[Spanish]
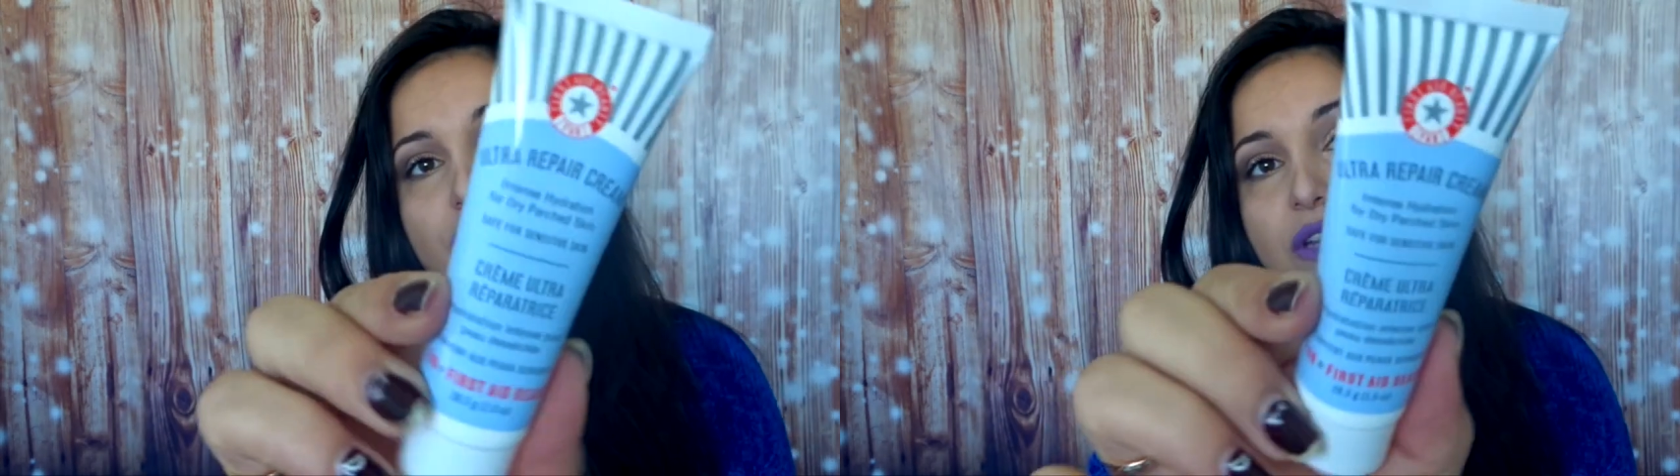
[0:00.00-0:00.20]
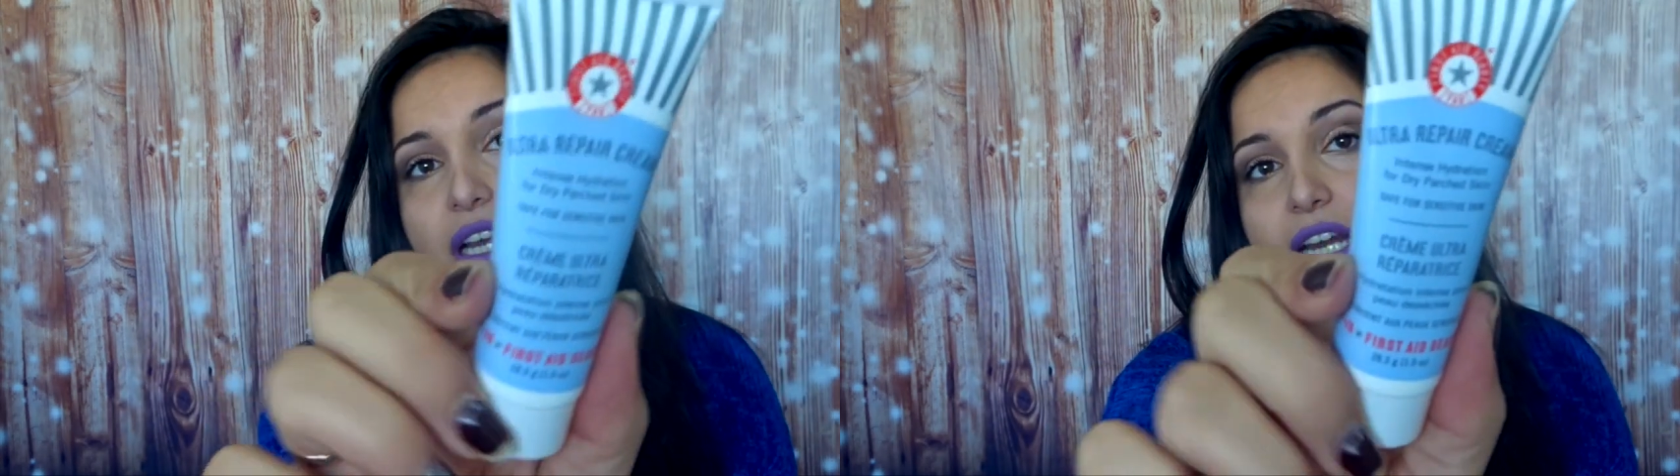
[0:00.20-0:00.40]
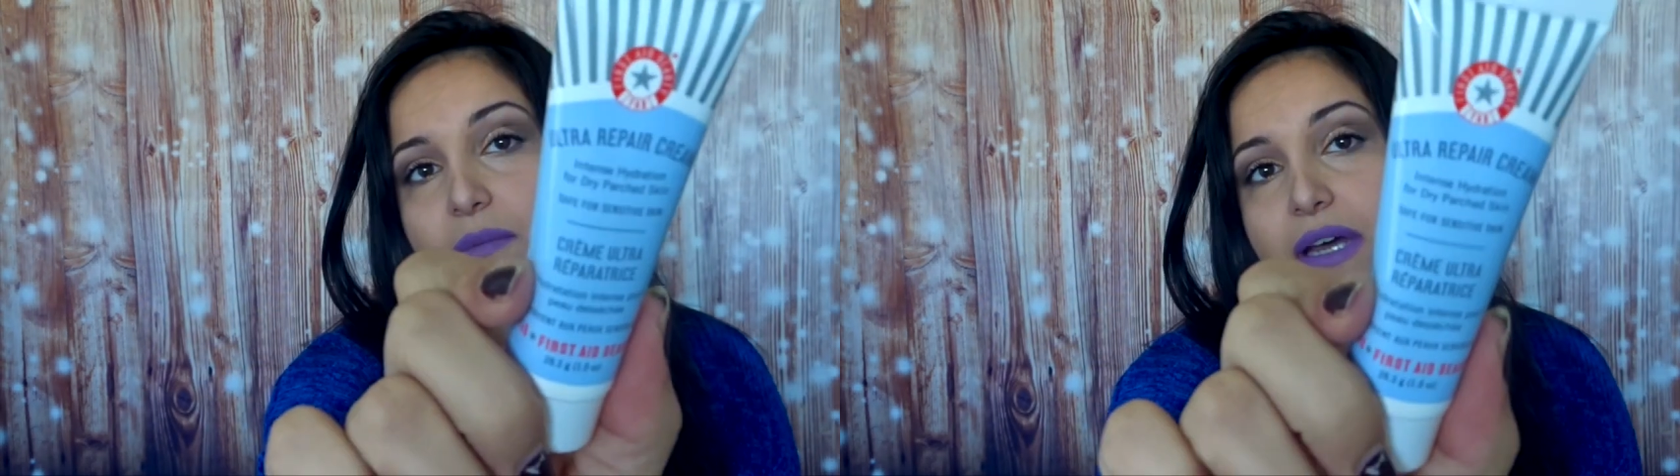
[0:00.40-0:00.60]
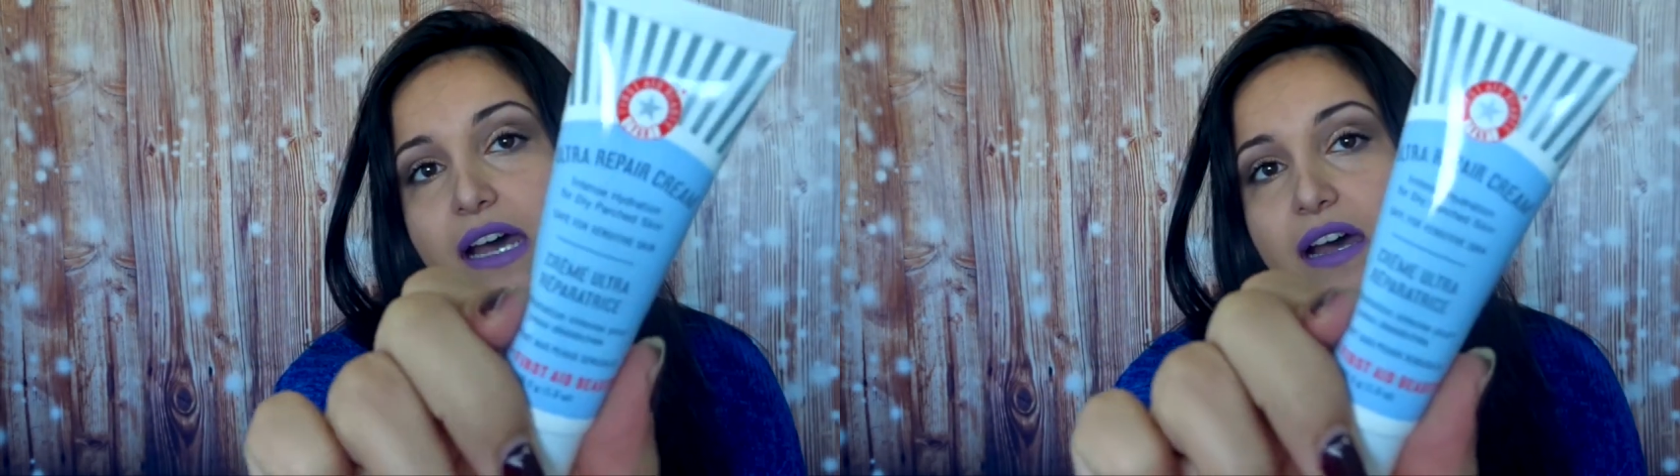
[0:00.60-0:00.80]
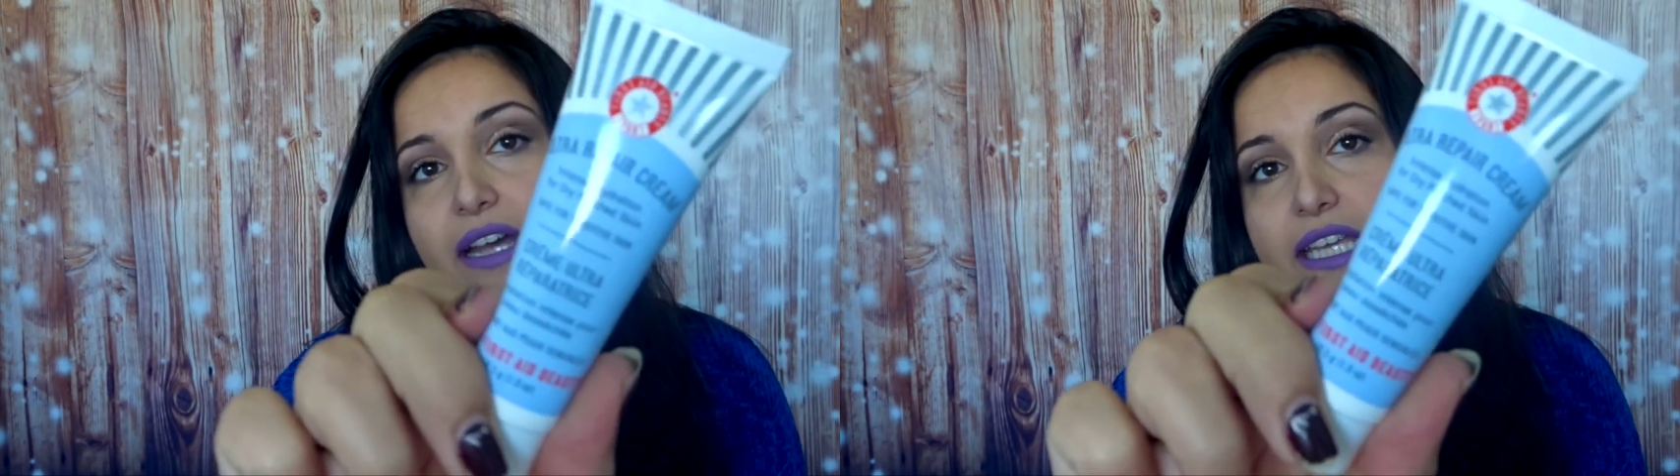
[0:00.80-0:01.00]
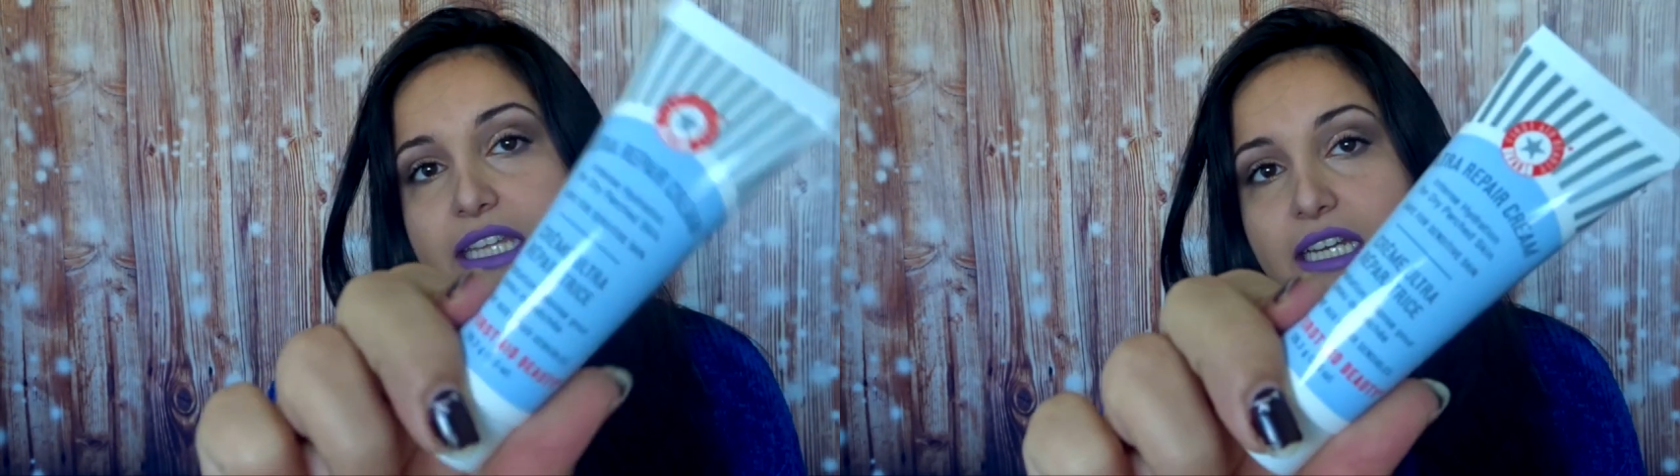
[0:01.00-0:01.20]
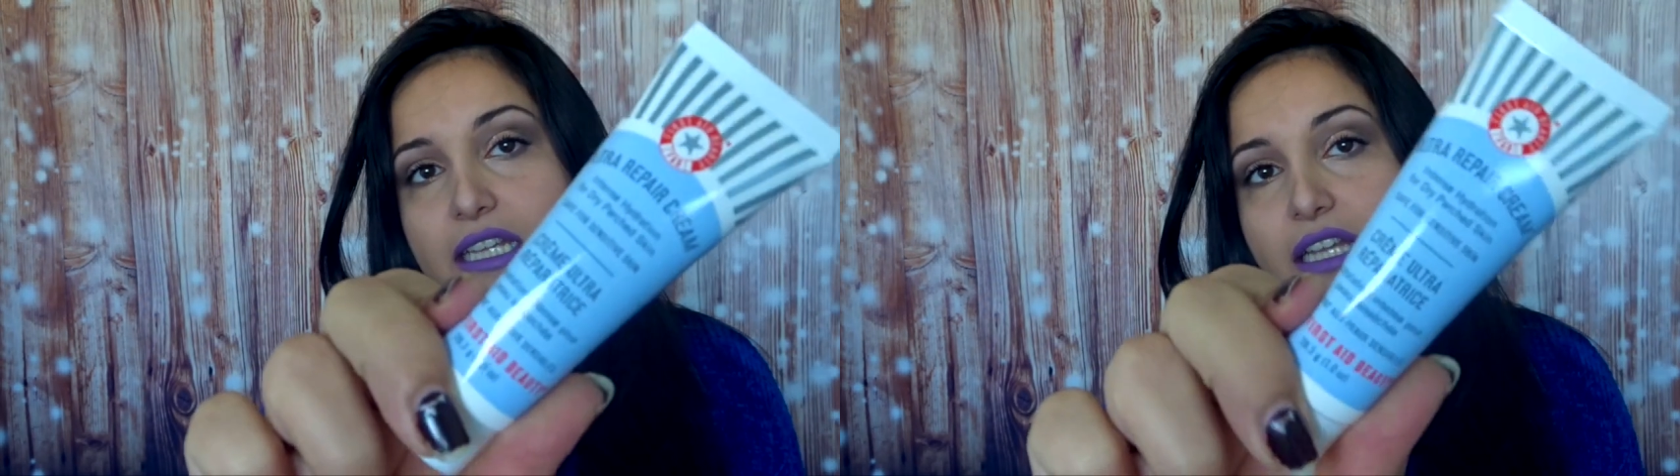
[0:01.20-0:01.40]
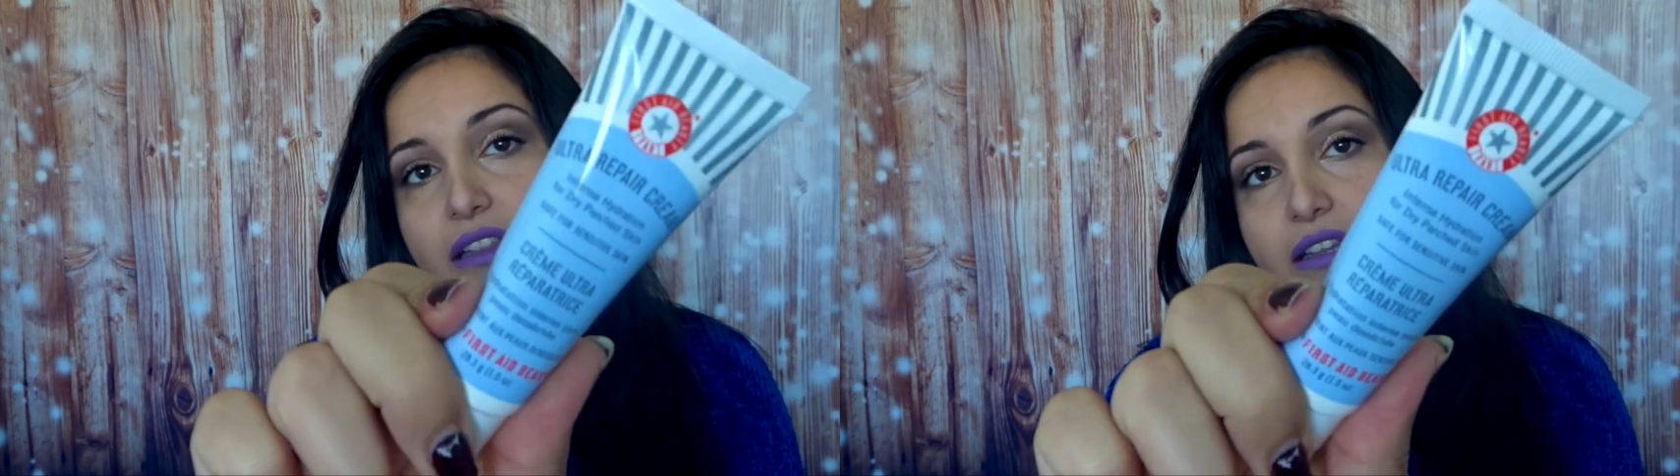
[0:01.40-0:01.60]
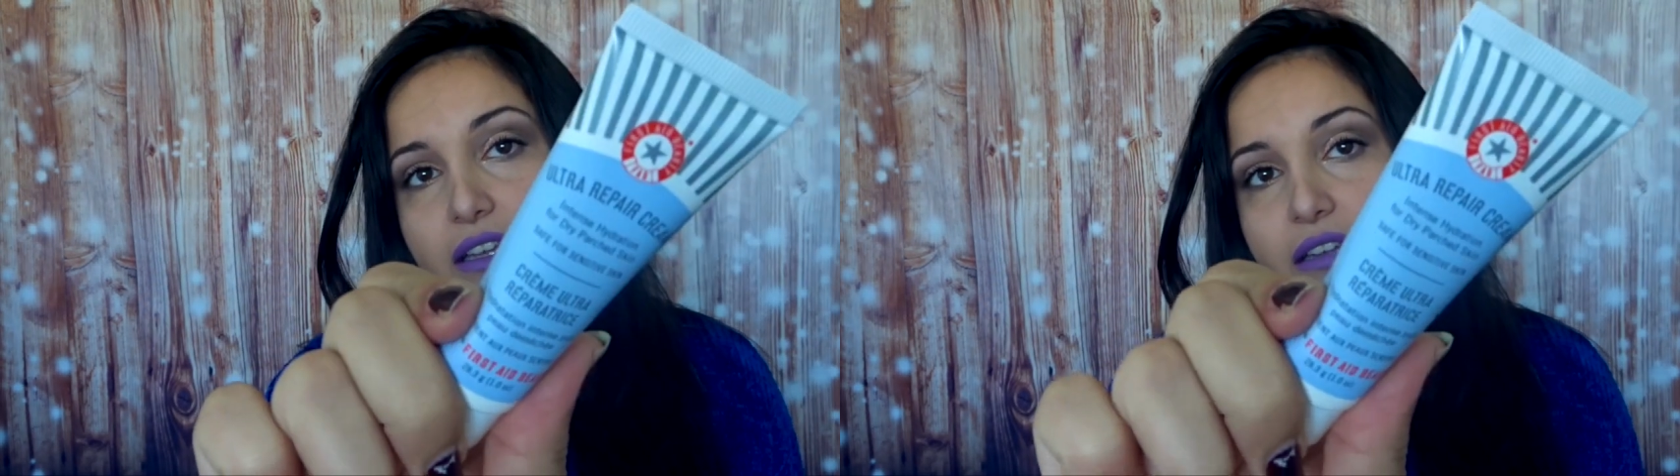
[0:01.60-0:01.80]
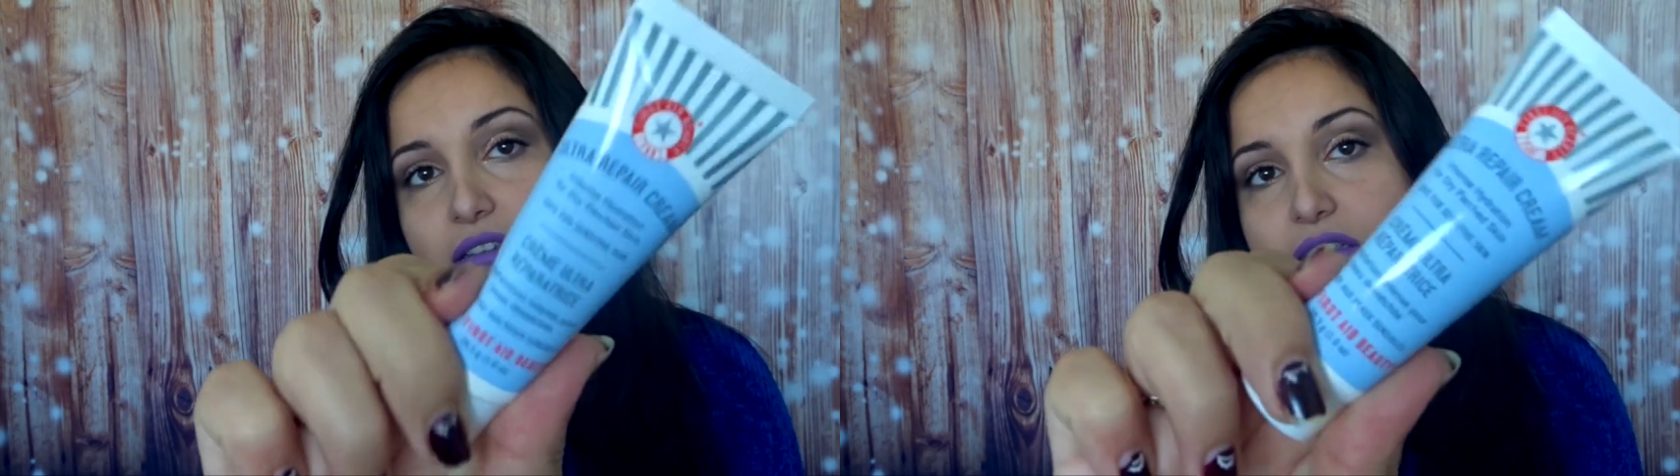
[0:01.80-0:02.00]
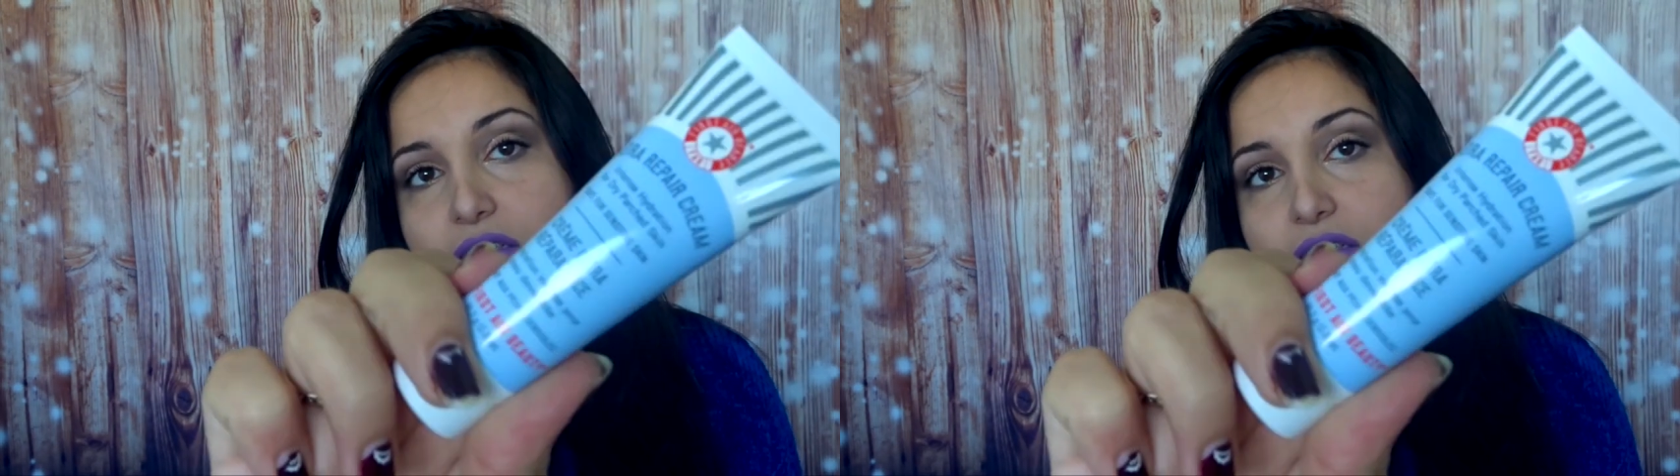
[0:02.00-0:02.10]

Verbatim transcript: es una crema hidratante.